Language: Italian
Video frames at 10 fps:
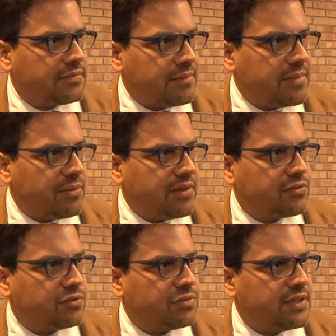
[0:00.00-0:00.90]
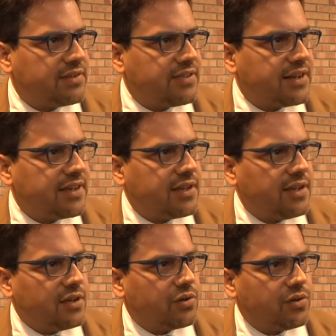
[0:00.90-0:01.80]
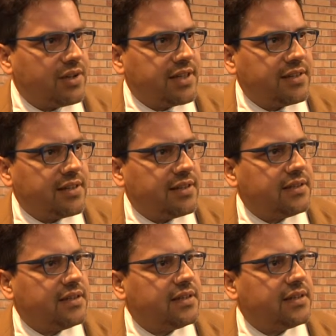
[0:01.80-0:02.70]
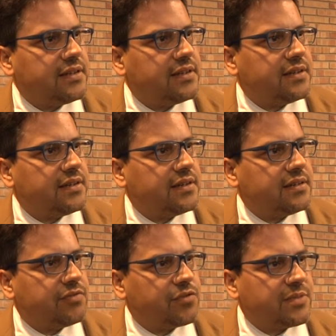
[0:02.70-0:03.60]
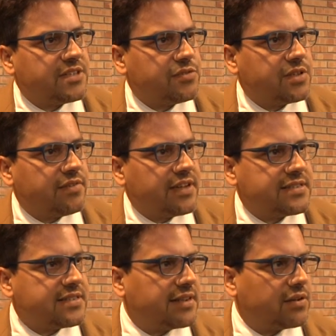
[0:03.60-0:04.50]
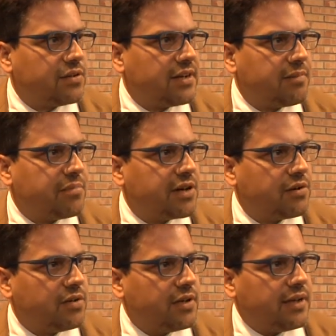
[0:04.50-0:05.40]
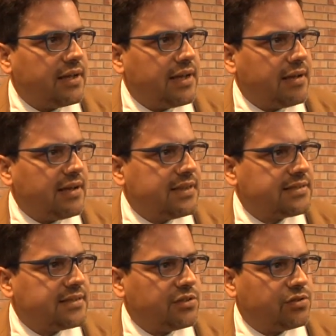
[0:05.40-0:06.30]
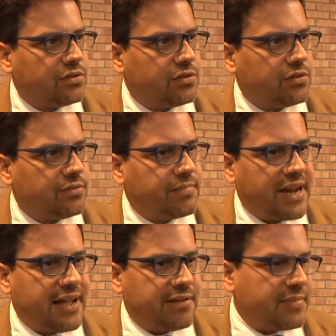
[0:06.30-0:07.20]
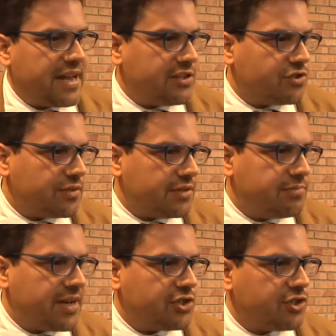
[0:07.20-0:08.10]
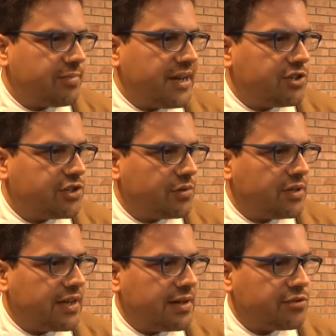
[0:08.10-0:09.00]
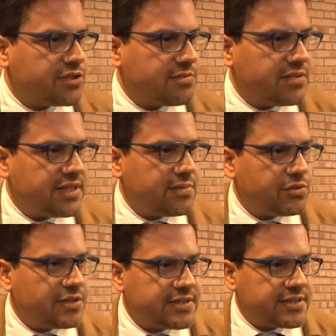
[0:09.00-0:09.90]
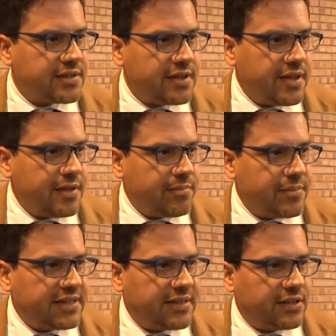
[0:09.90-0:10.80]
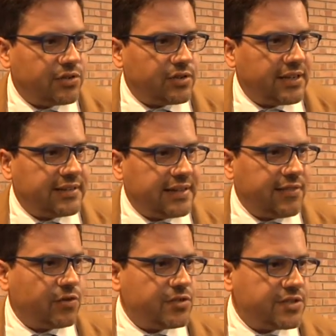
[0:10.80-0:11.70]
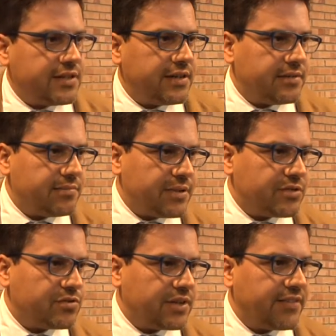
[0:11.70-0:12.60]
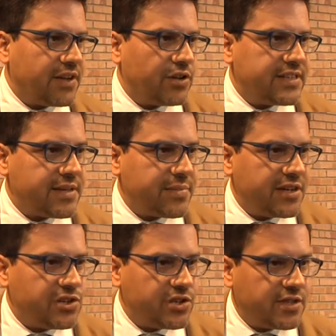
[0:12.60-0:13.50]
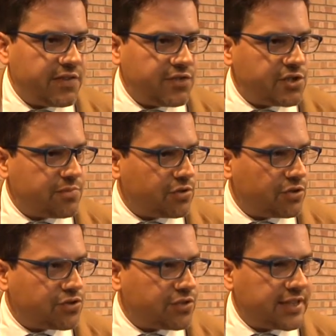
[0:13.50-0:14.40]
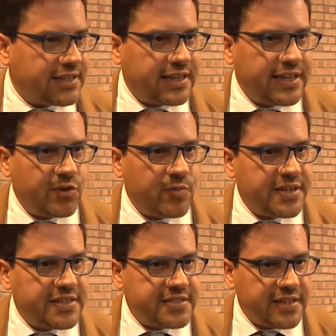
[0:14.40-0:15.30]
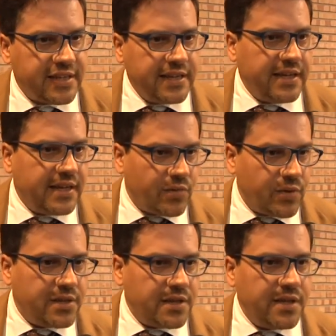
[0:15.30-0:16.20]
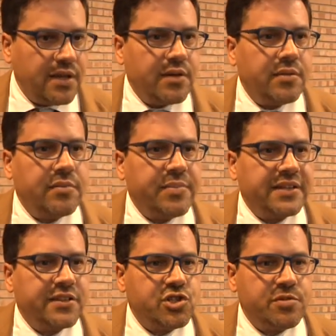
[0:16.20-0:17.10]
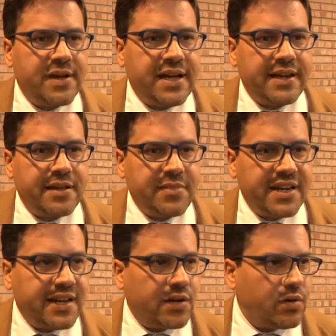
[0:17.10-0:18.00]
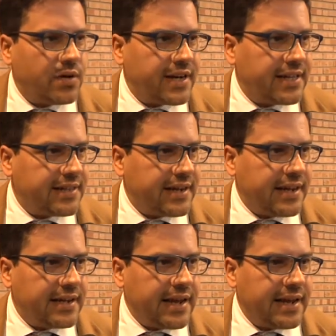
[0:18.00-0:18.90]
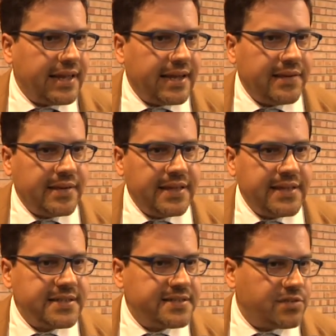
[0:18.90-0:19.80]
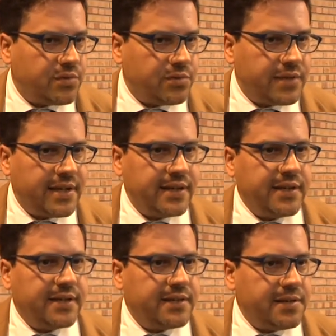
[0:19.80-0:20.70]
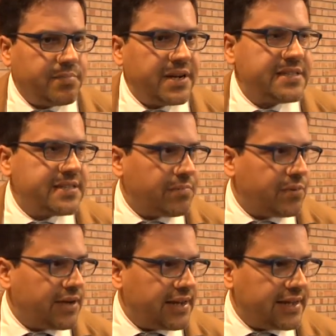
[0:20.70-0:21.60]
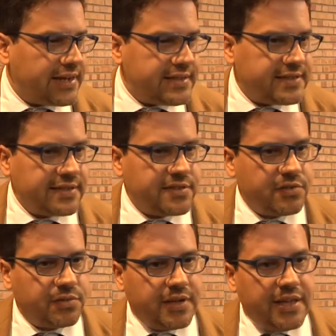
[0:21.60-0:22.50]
abbiamo la fortuna di avere colleghi di, di, eh, di formazione diversa che collaborano a stretto bra braccio, quindi braccio a braccio e quindi hanno la possibilità di potersi mettere attorno al tavolo sia persone che vengono dai saperi scientifici piuttosto che dall'area umanistica e quindi eh, partecipare in maniera concreta alla ideazione di imprese e poi alla realizzazione.